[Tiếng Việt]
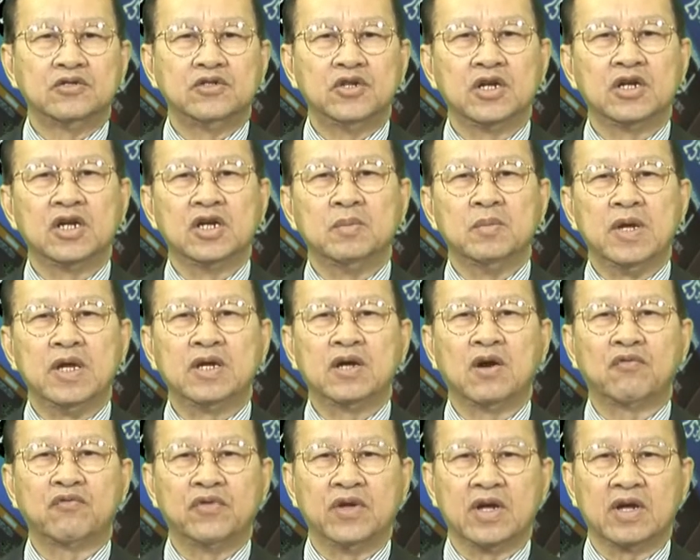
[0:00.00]
Riêng người Mỹ
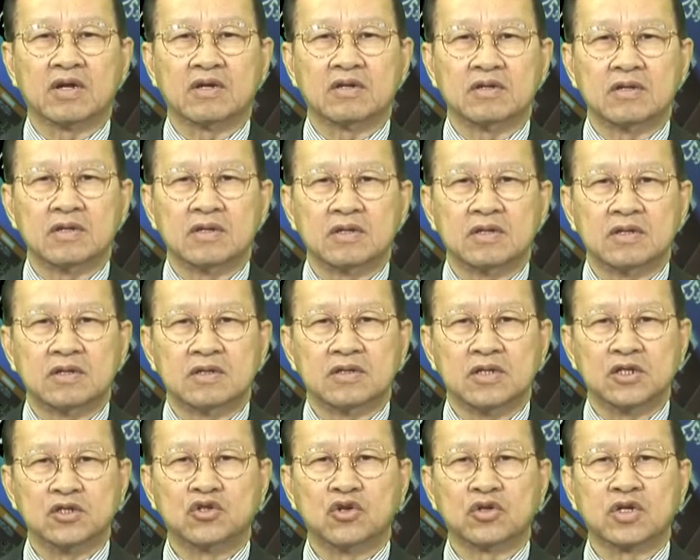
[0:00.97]
gốc Việt
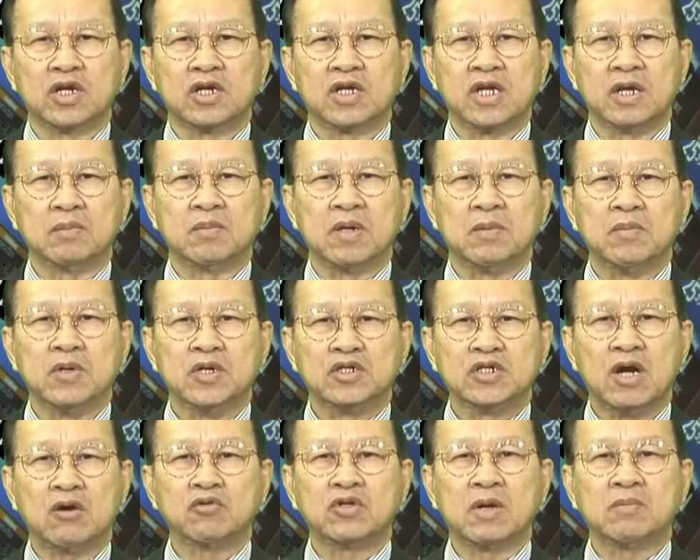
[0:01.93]
Tỷ số thất nghiệp là
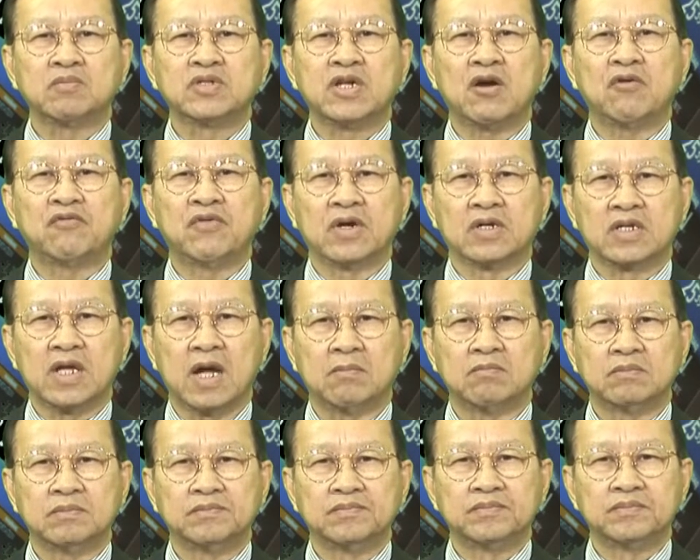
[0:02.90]

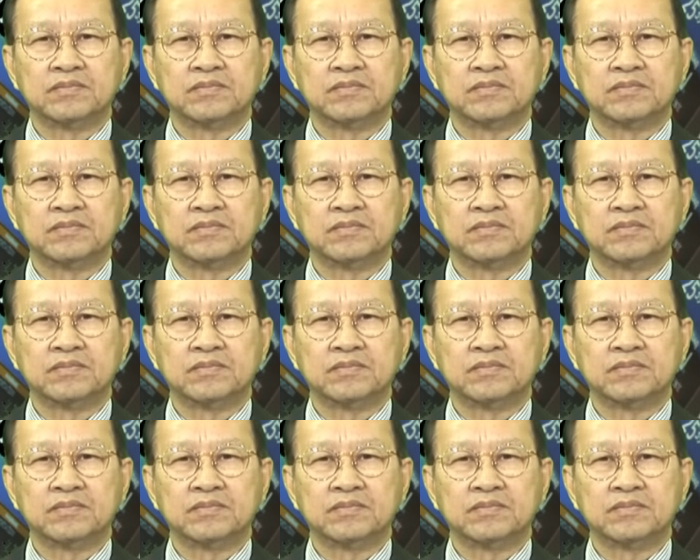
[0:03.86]
16.6%,